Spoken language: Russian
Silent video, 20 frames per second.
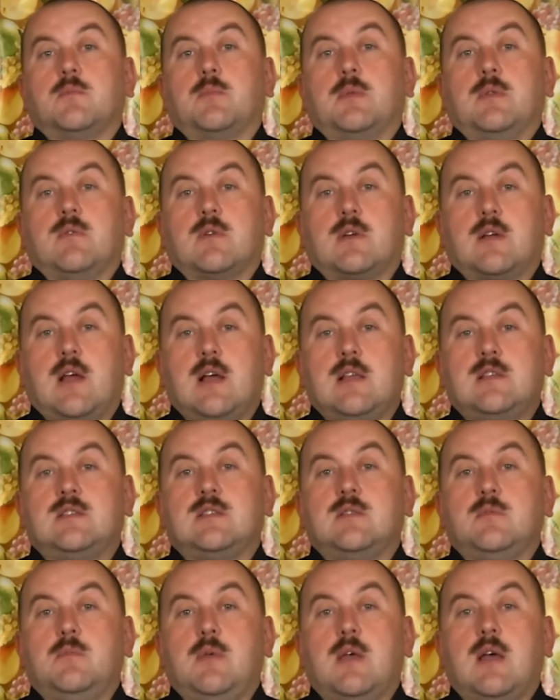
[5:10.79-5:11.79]
подвергать
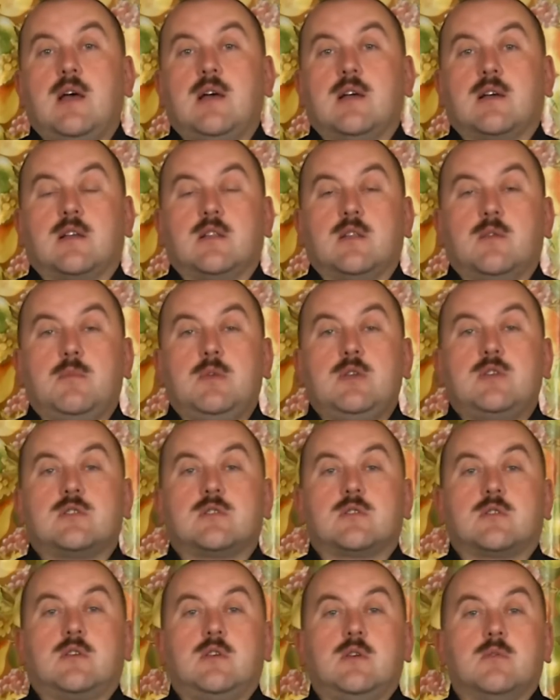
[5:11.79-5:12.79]
себя
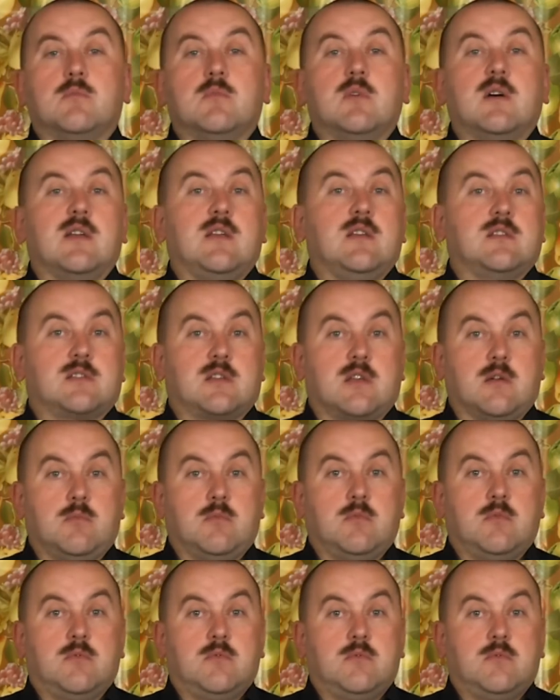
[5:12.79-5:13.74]
экономическим рискам.